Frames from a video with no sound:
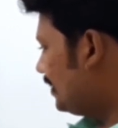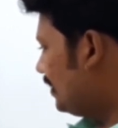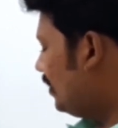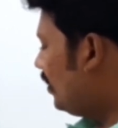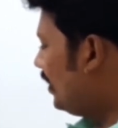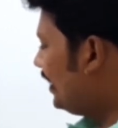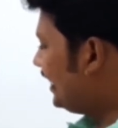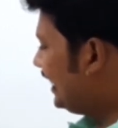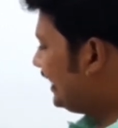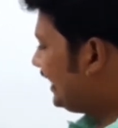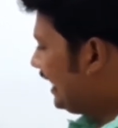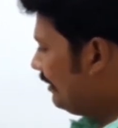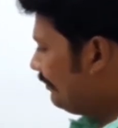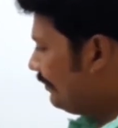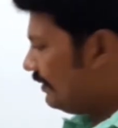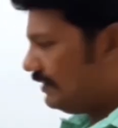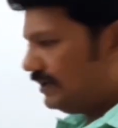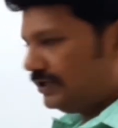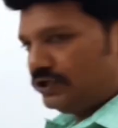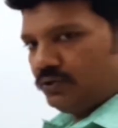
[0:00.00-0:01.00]
ஓ இங்கே டென்
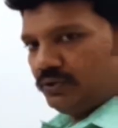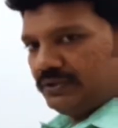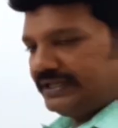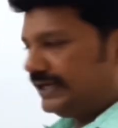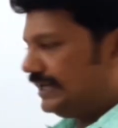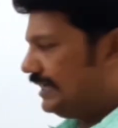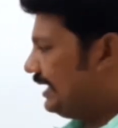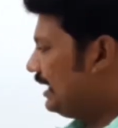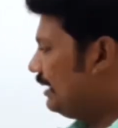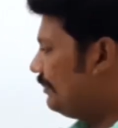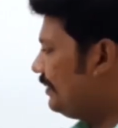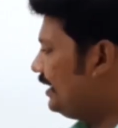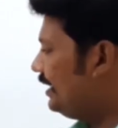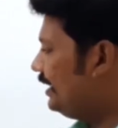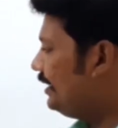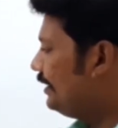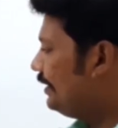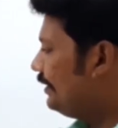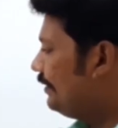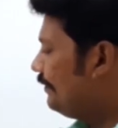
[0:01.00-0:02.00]
பவர் டூ தானே அப்போ
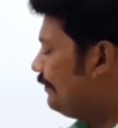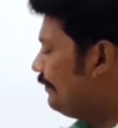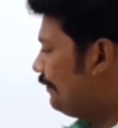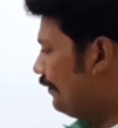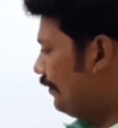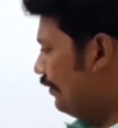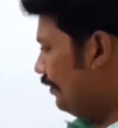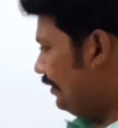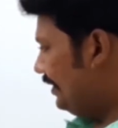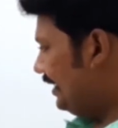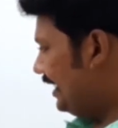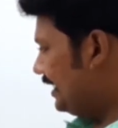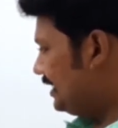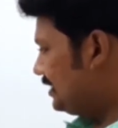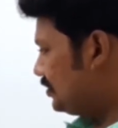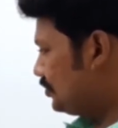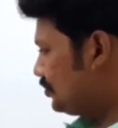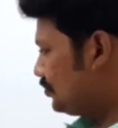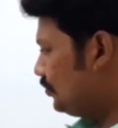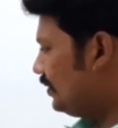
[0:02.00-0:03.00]
ஃபோர்
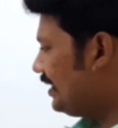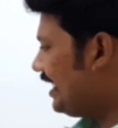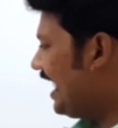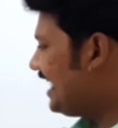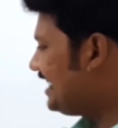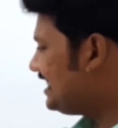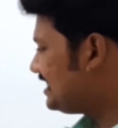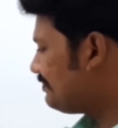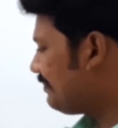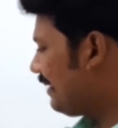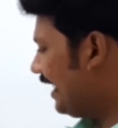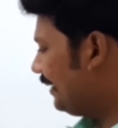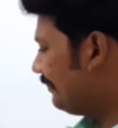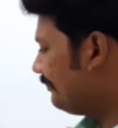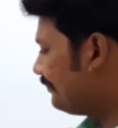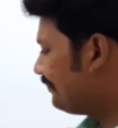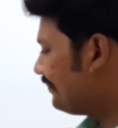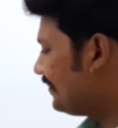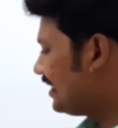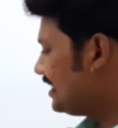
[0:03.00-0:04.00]
இன்ட்டு டூ எயிட் பை
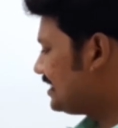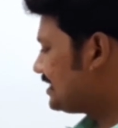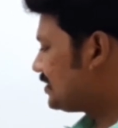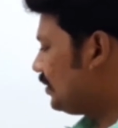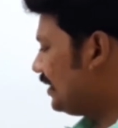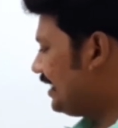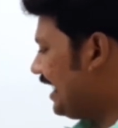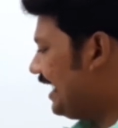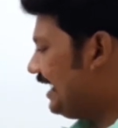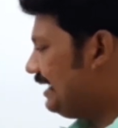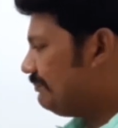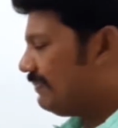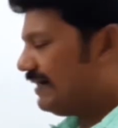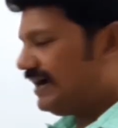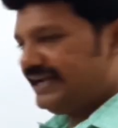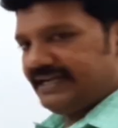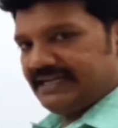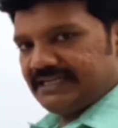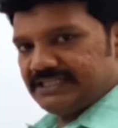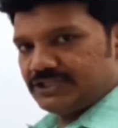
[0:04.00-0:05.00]
ஸோ எயிட் பை
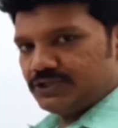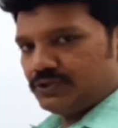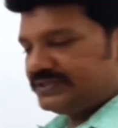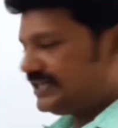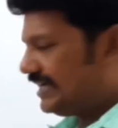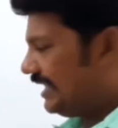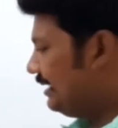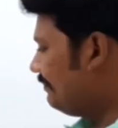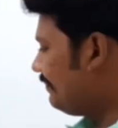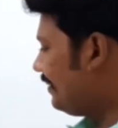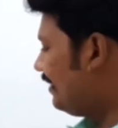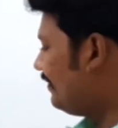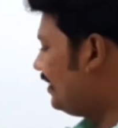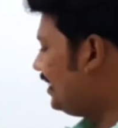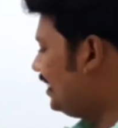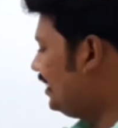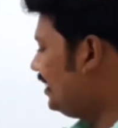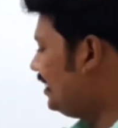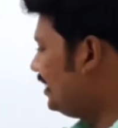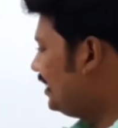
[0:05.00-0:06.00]
இன்ட்டு டென்
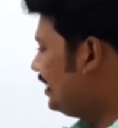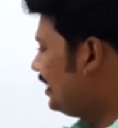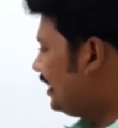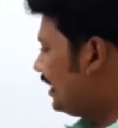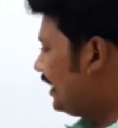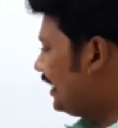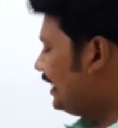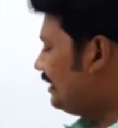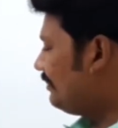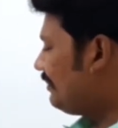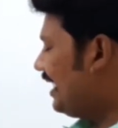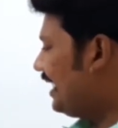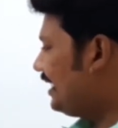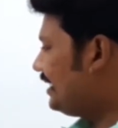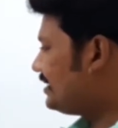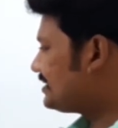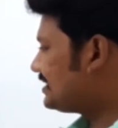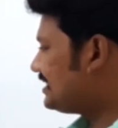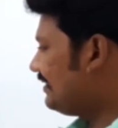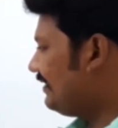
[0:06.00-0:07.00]
பவர் இது
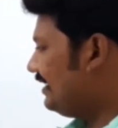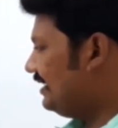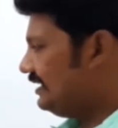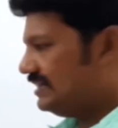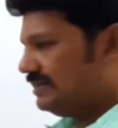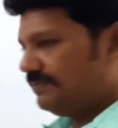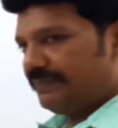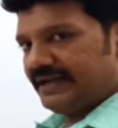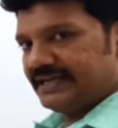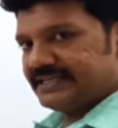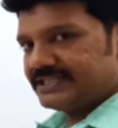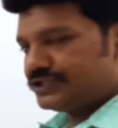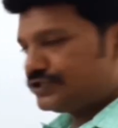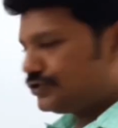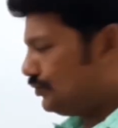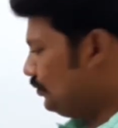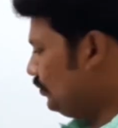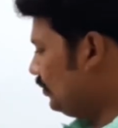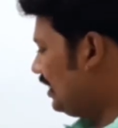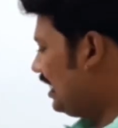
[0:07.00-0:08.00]
மைனஸ் செவன் இது ப்ளஸ்
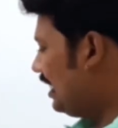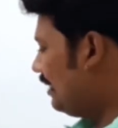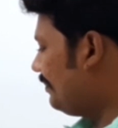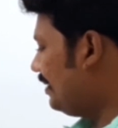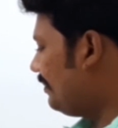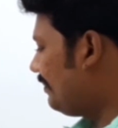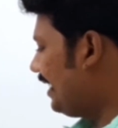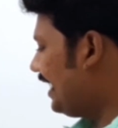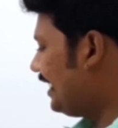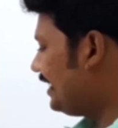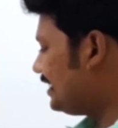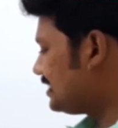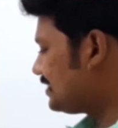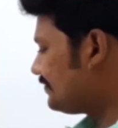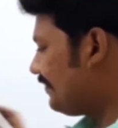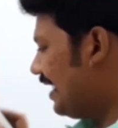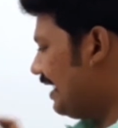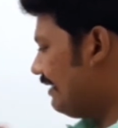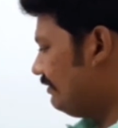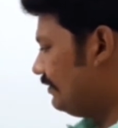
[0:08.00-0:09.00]
டூ அப்போ மைனஸ்
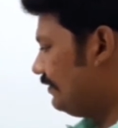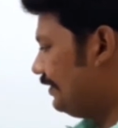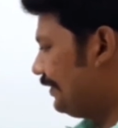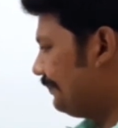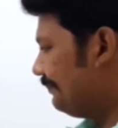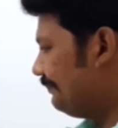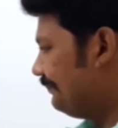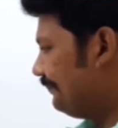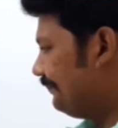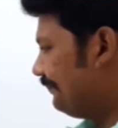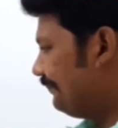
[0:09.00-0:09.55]
ஃபைவ்னு வரும்